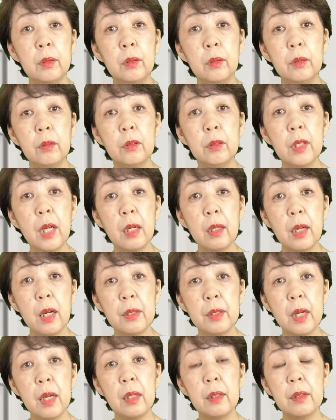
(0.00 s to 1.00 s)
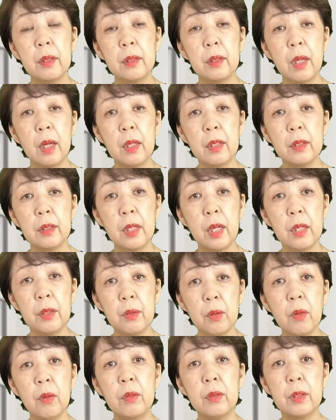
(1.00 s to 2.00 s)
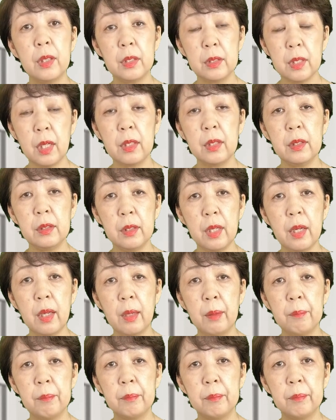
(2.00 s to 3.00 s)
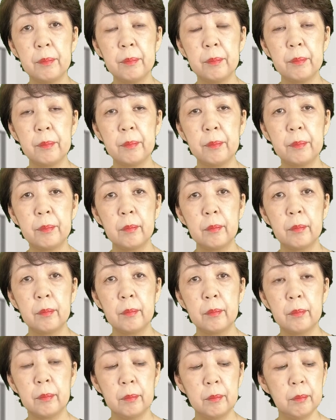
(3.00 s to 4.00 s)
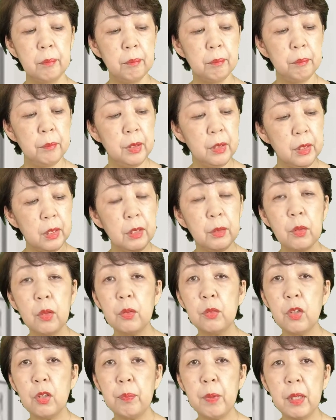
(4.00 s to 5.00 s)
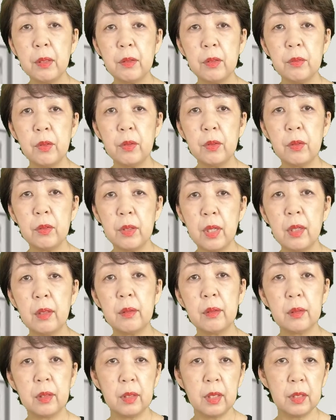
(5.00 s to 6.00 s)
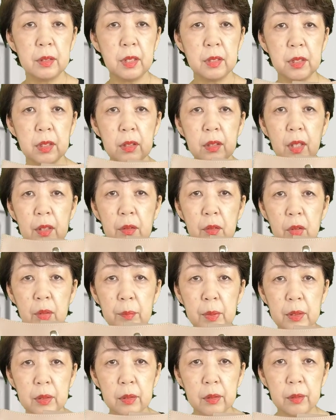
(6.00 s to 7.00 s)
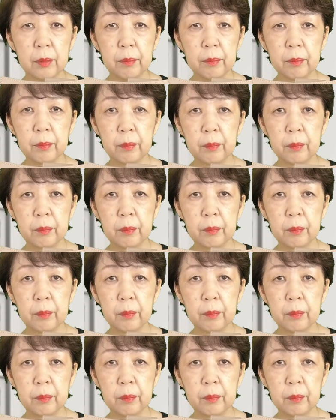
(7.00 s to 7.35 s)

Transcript: 緩やかな台形のデザインでミニトートパックのような形になっております